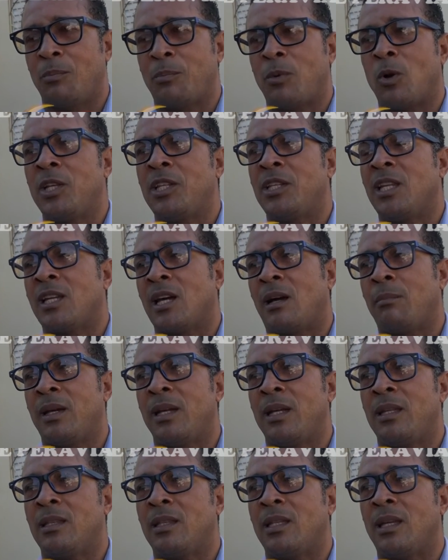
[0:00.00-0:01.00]

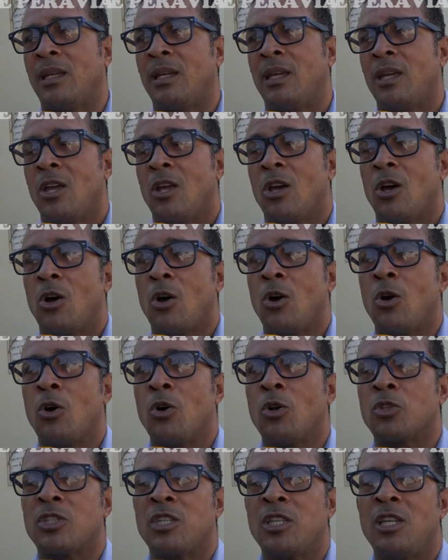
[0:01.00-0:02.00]
políticamente
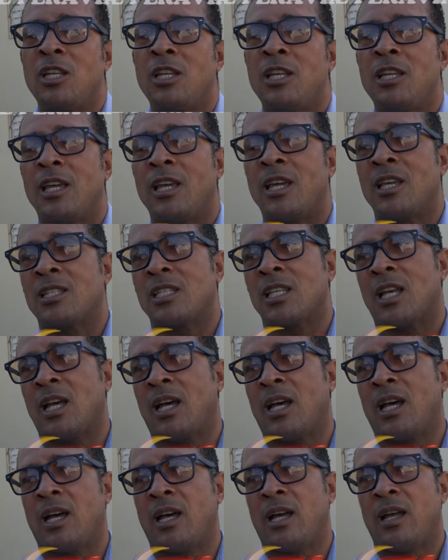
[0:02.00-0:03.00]
o si
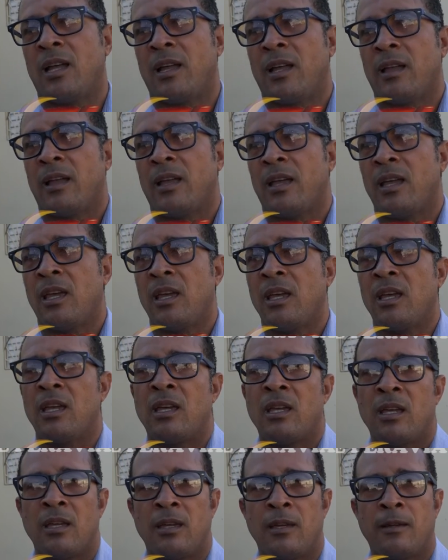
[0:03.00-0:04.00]
esa
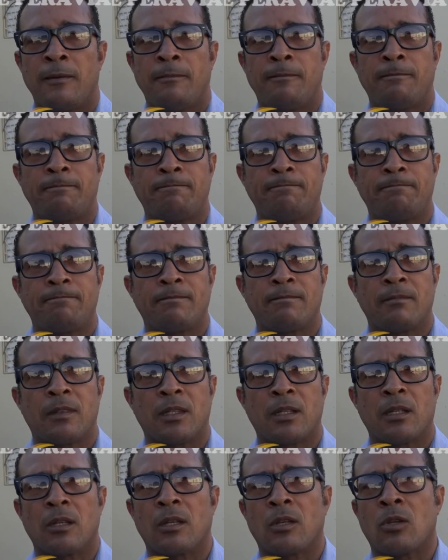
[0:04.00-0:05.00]
eh,
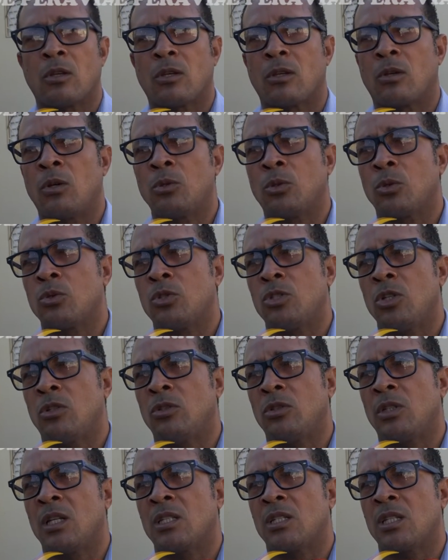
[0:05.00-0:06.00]

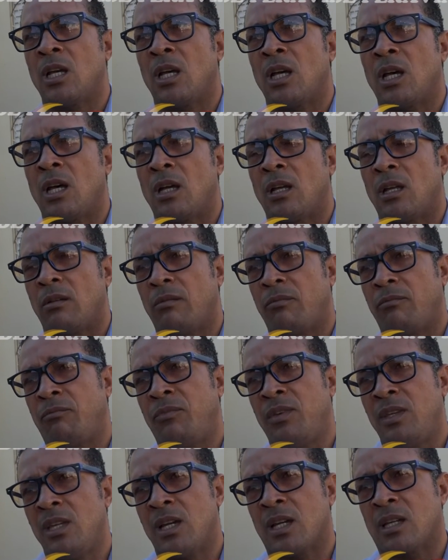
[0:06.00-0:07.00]
construcción de esa
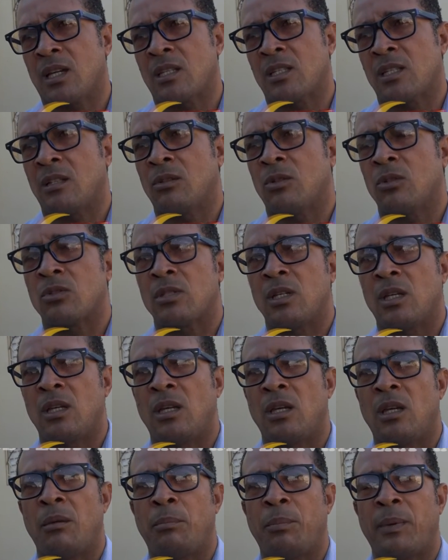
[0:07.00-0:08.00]
vía que tanto
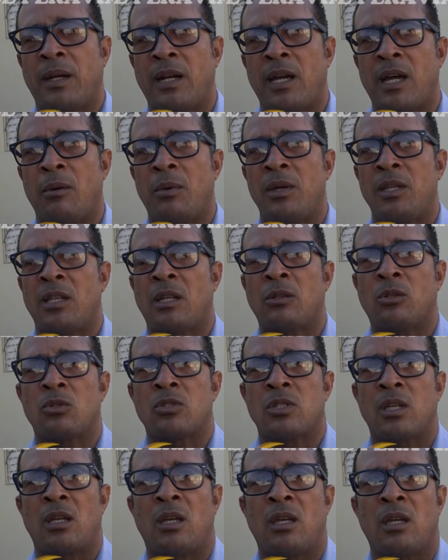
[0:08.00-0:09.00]
se esperaba y tanto
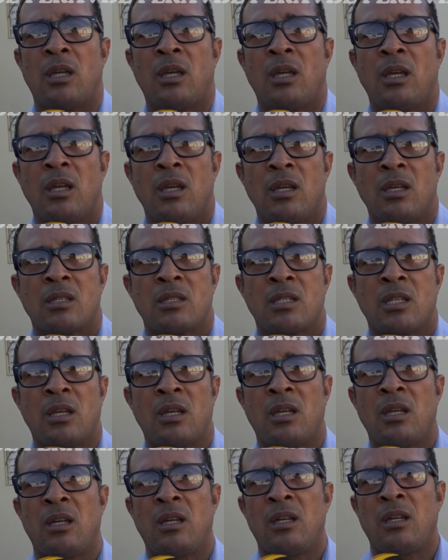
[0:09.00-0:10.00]
se,
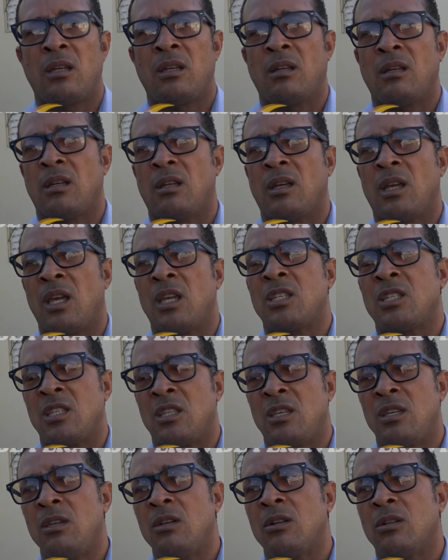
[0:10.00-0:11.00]
se
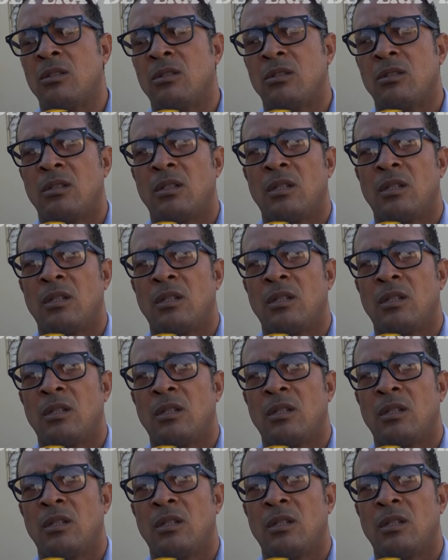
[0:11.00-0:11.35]
exigió.